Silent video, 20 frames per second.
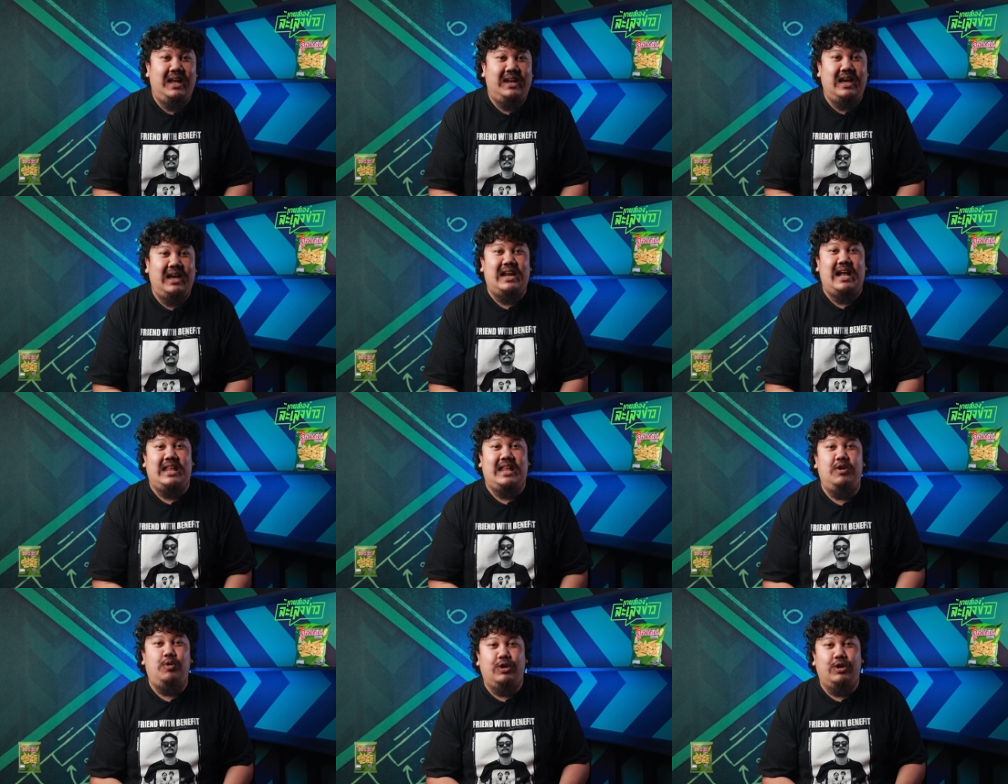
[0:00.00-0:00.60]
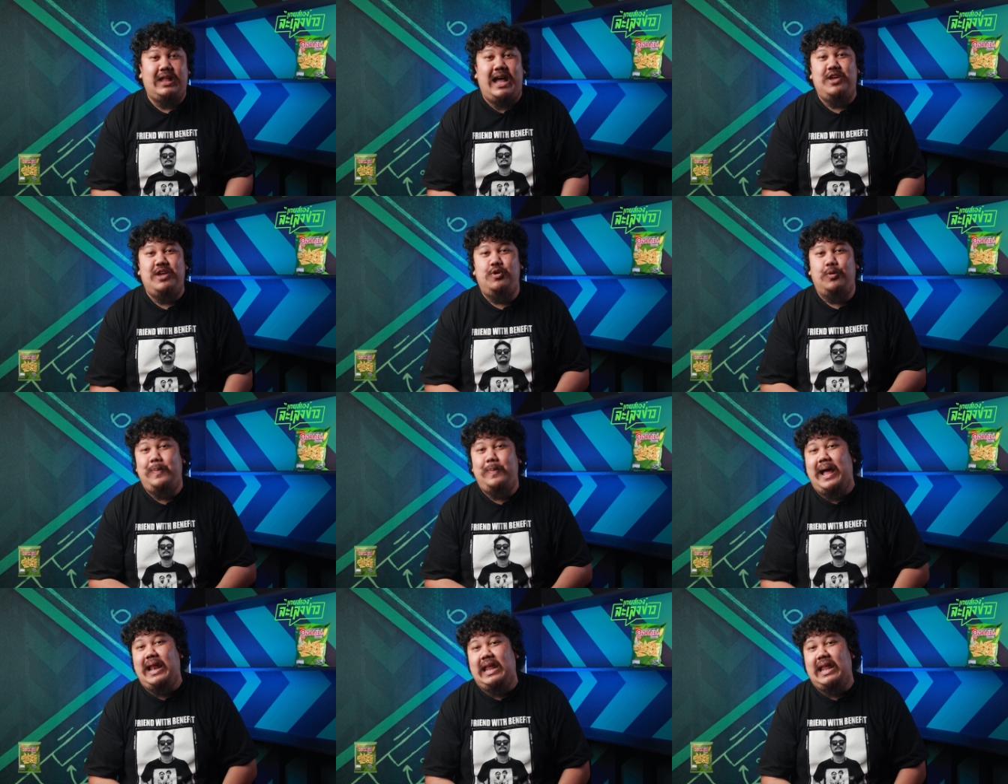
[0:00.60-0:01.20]
ในขณะที่โคต้ายู
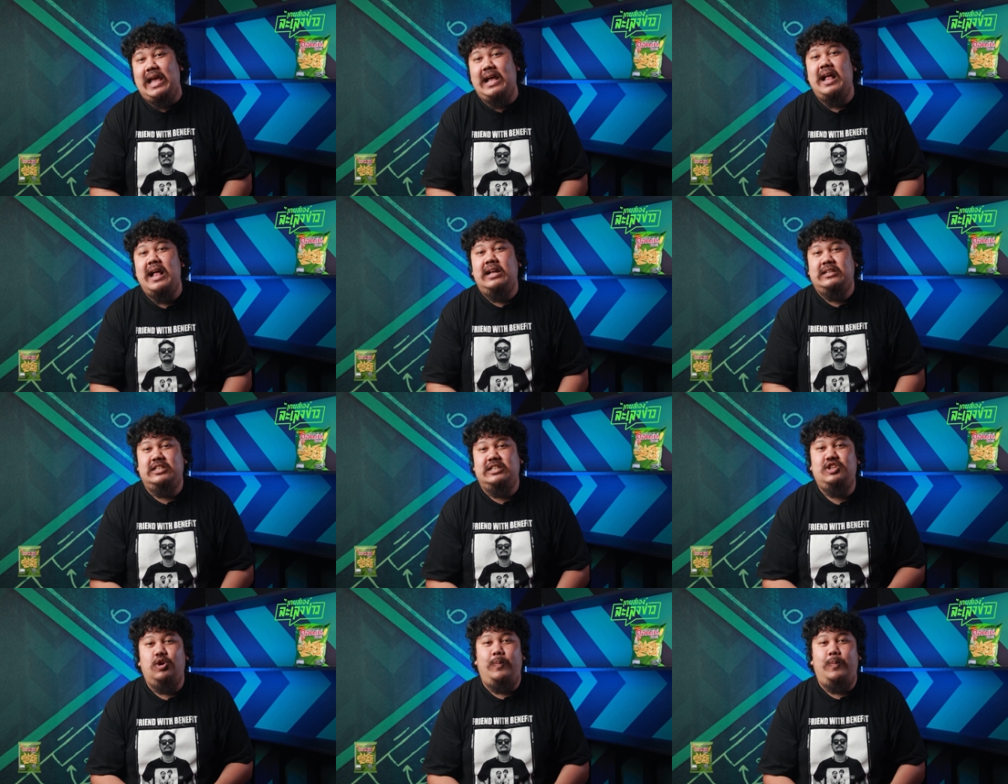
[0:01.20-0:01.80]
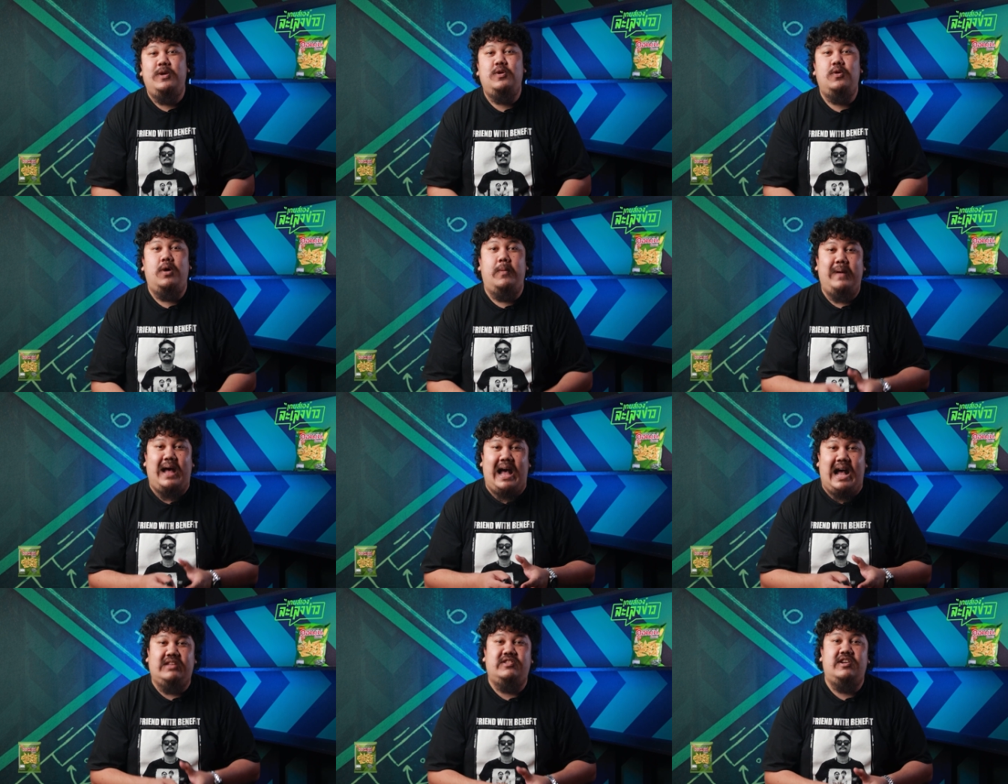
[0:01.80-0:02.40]
โรปาลีกจะตกไปอยู่กับ
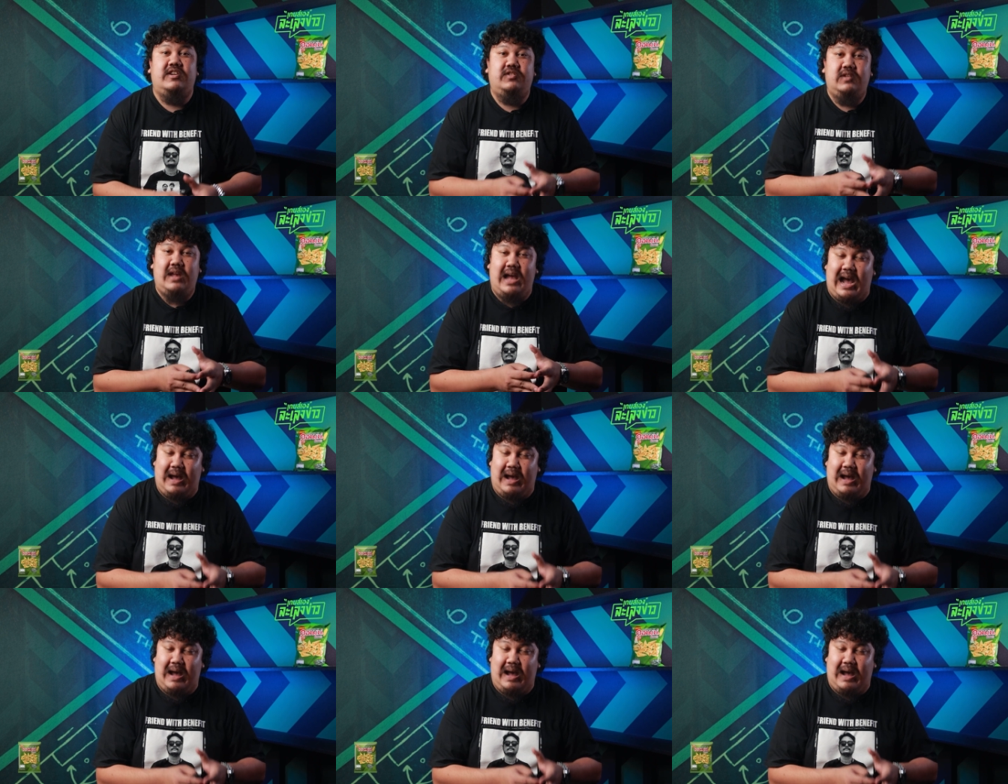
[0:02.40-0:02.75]
อาจาก